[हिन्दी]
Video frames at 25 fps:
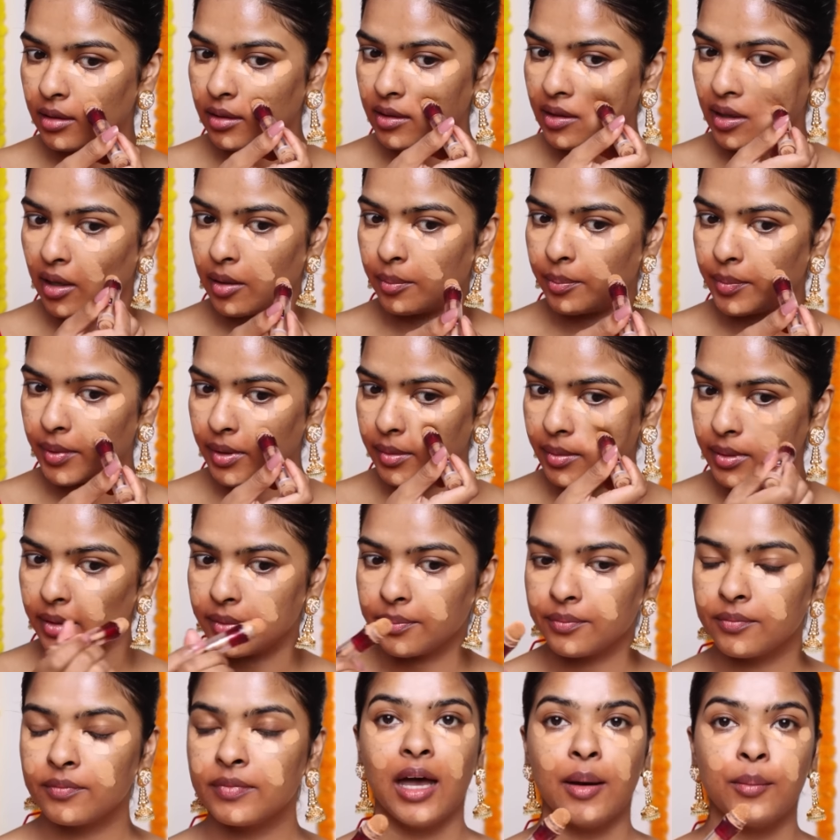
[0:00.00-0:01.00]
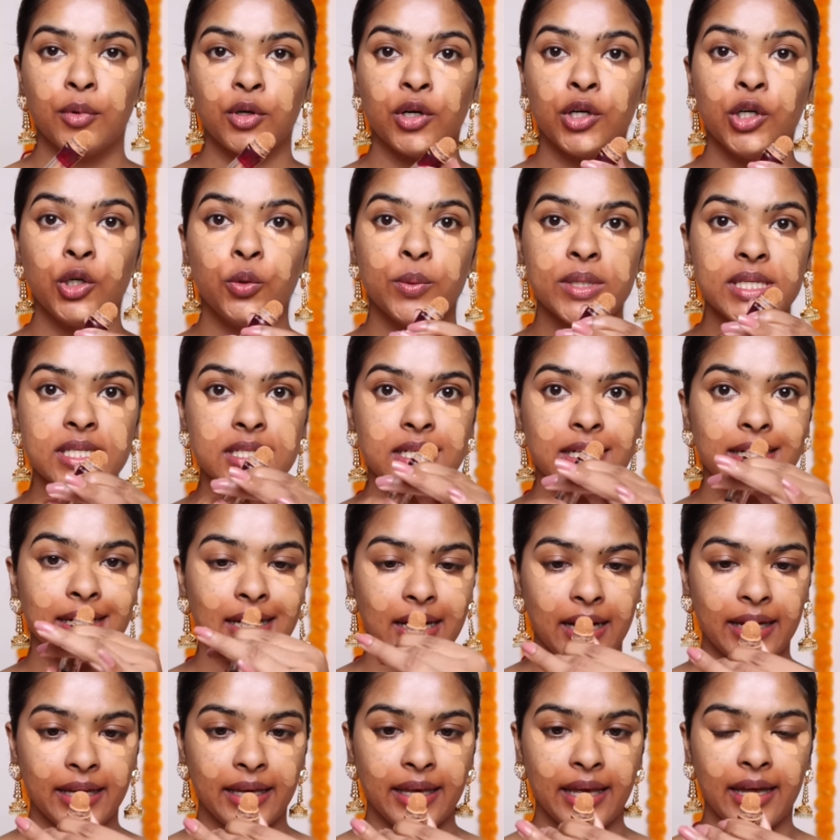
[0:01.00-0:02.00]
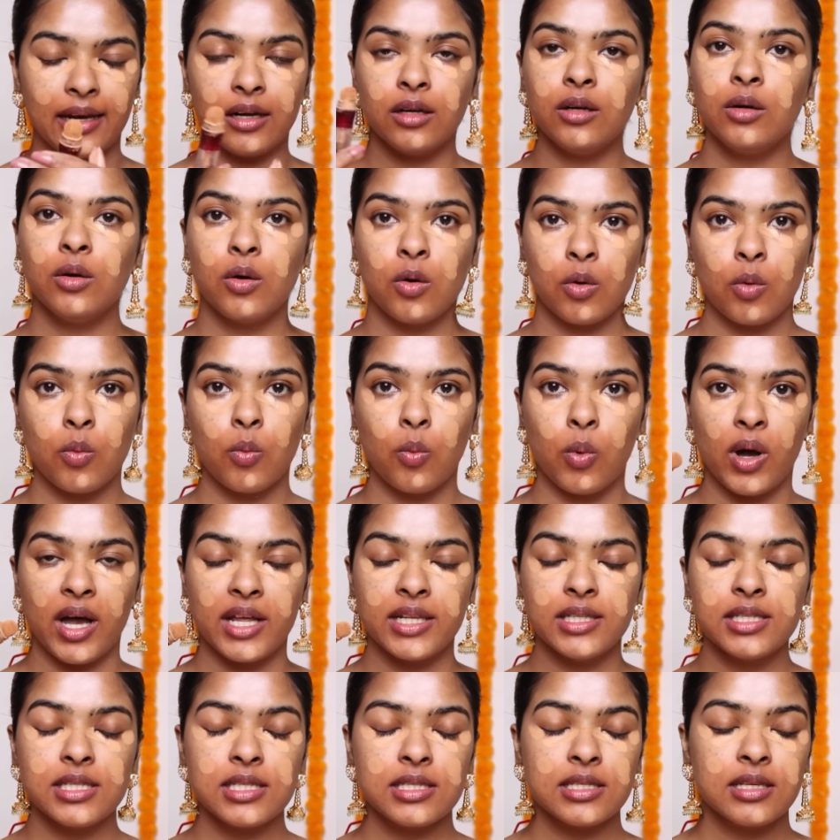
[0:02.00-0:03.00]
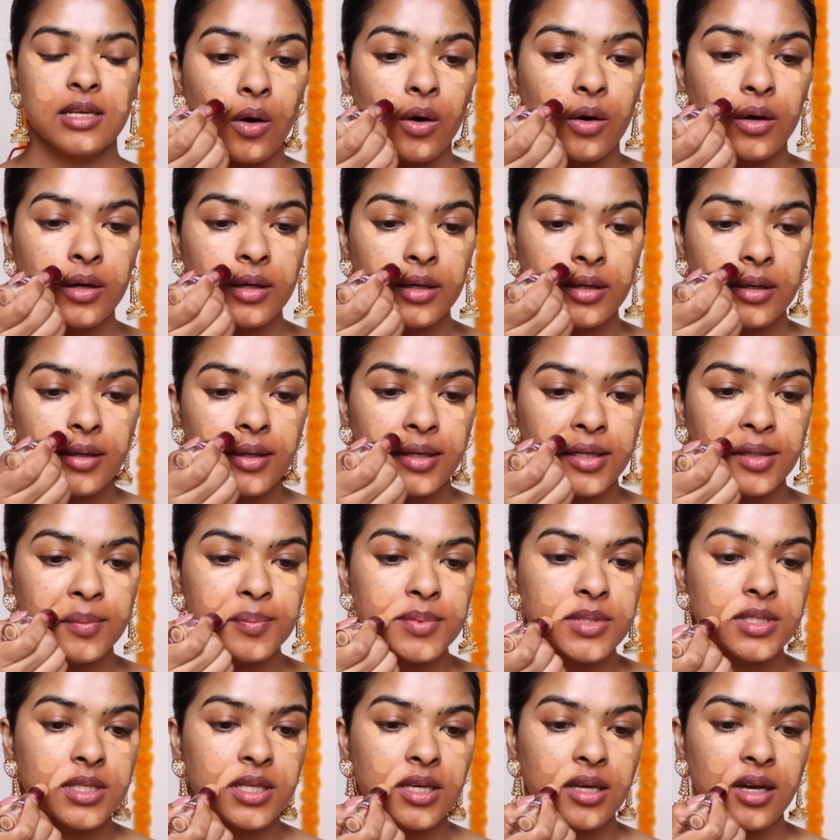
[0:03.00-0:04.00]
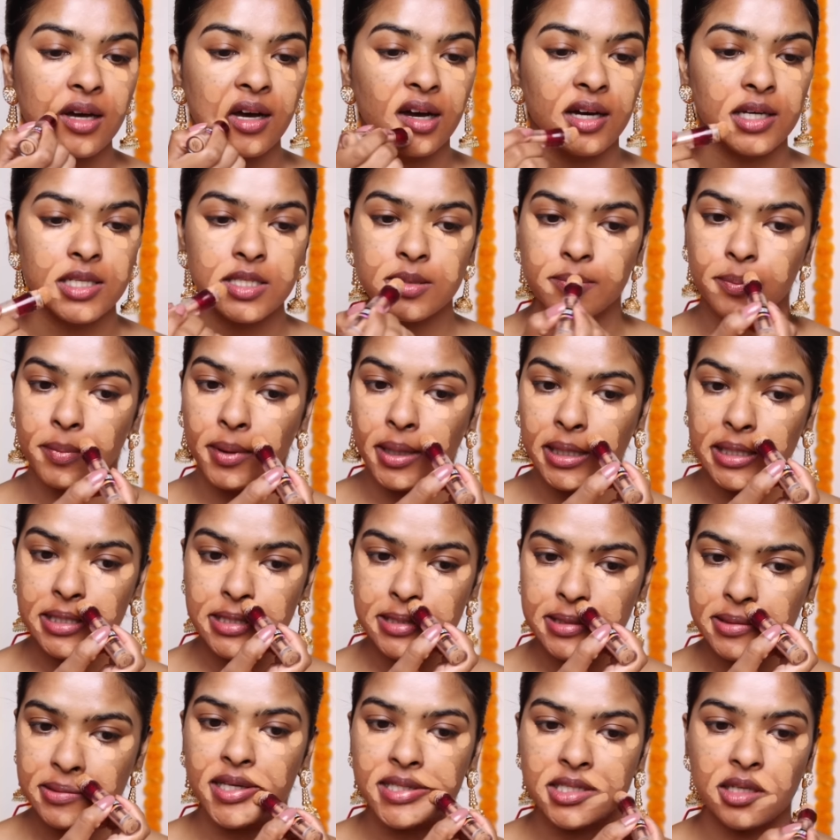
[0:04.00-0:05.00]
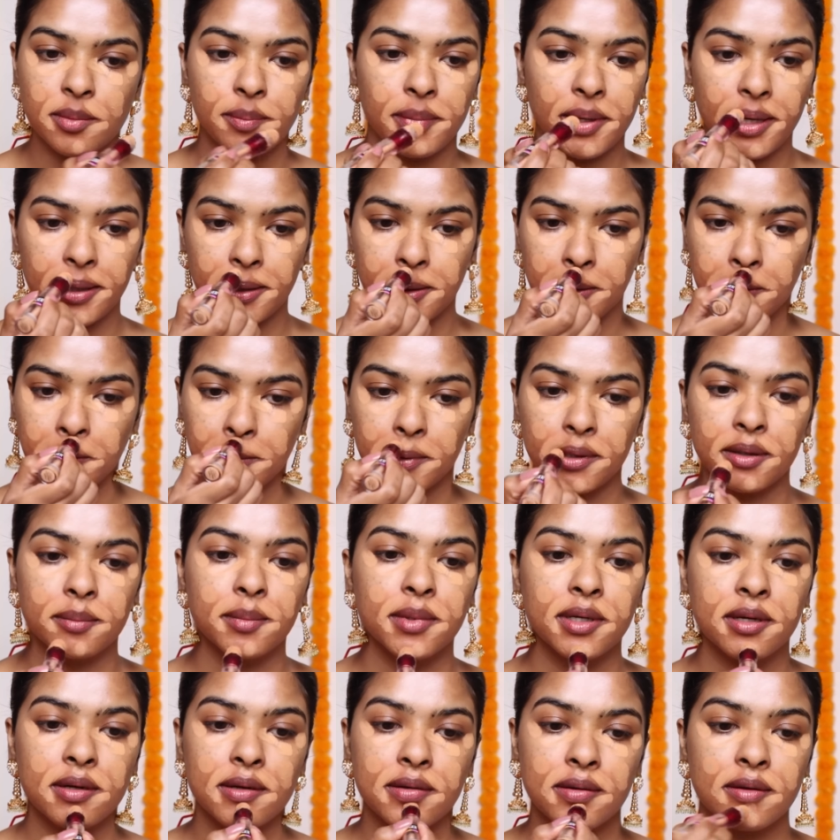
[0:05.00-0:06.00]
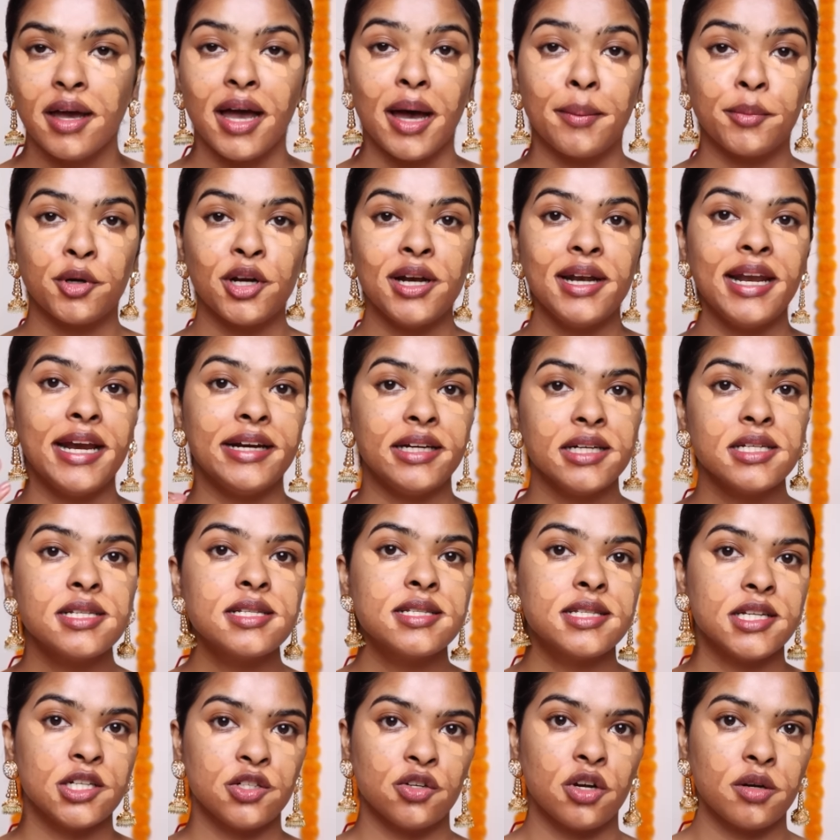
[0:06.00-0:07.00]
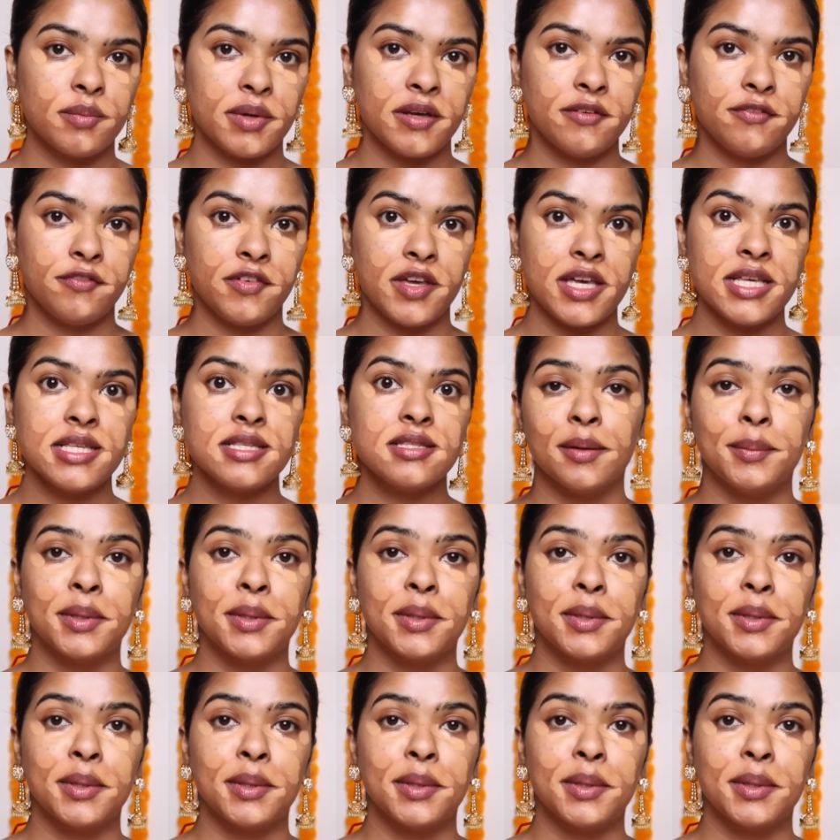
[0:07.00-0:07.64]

यहाँ पे भी आई एम ट्विस्ट इट अगेन वंस और लिप्स के आसपास ऐसे अप्लाई करूंगी मैं I'm gonna let it sit on my face.